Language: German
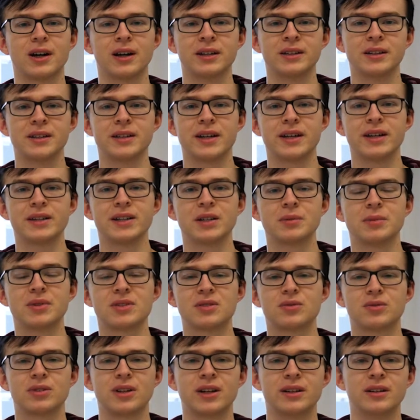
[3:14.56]
einen in
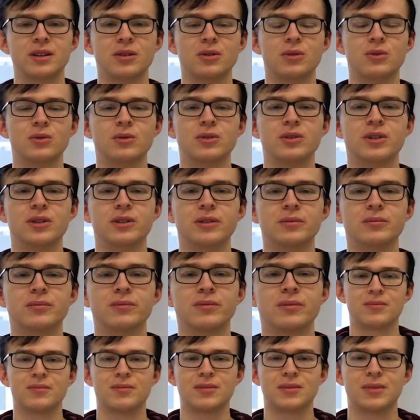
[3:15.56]
Algemissen und einen in Lünde.
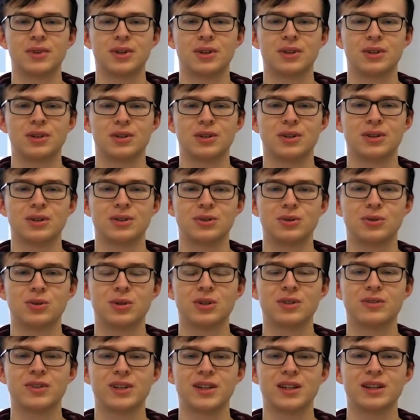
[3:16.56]

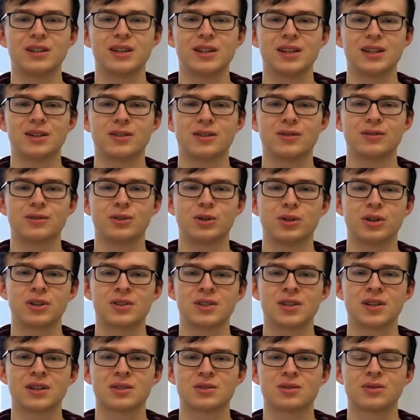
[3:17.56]
Dort werdet ihr
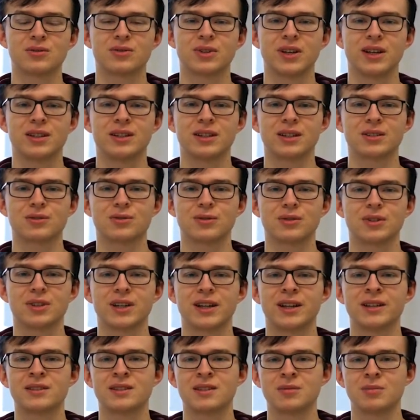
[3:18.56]
donnerstags und freitags von
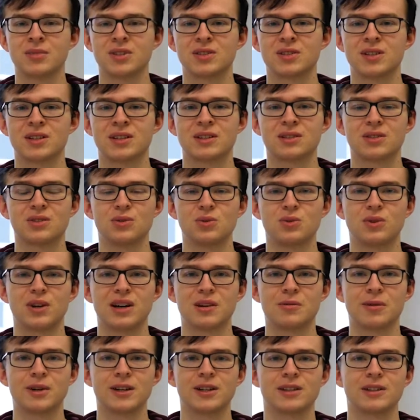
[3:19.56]
13 bis 16 Uhr
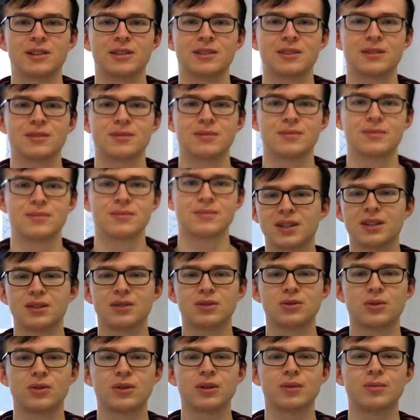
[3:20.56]
arbeiten.
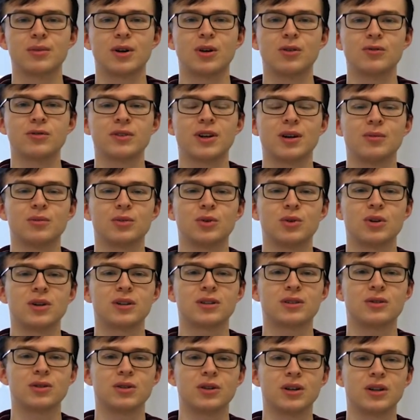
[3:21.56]
Zu euren Aufgaben
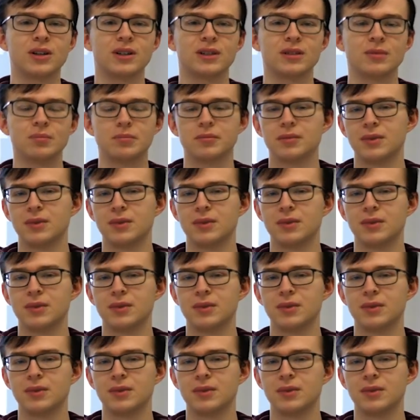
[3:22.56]
dort gehören